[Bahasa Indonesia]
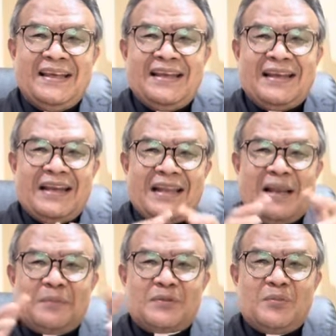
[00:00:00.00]
Dan
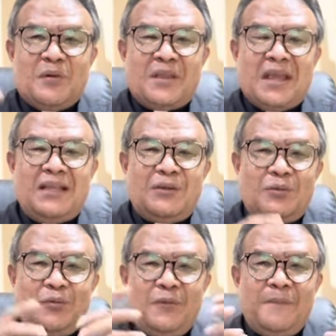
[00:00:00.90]
dalam semuanya
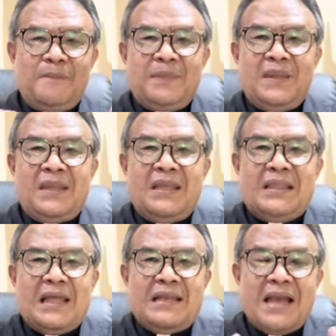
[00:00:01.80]
itu,
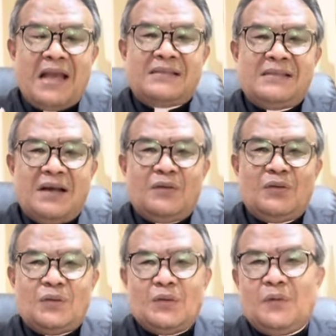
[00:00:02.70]
kita diajak
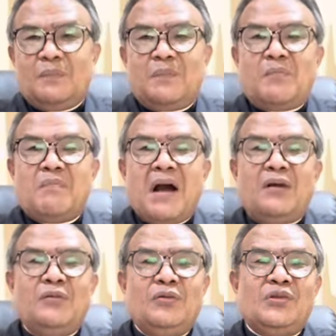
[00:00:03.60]
untuk
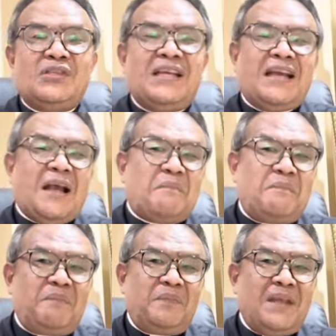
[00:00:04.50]
membangun sikap
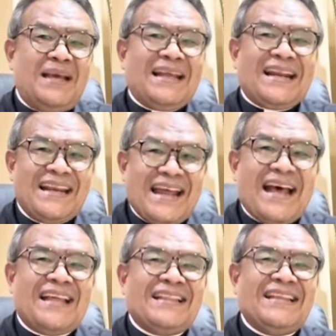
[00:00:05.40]
rendah
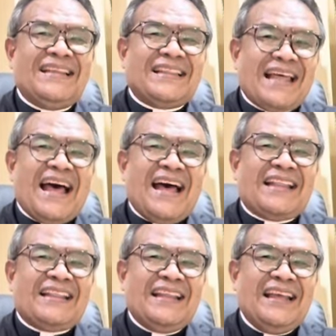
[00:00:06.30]
hati
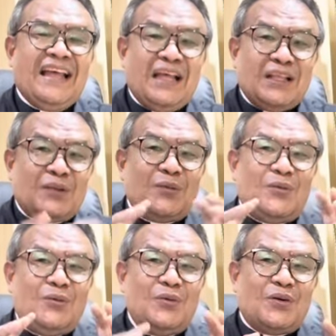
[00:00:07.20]
taat,
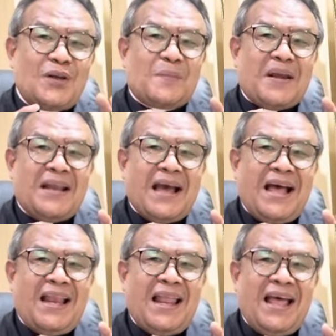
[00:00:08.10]
tunduk kepada
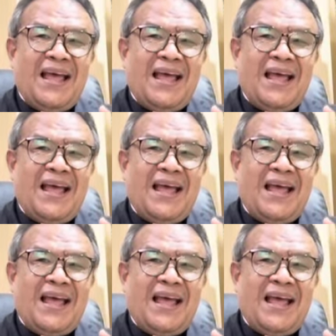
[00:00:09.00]
Allah,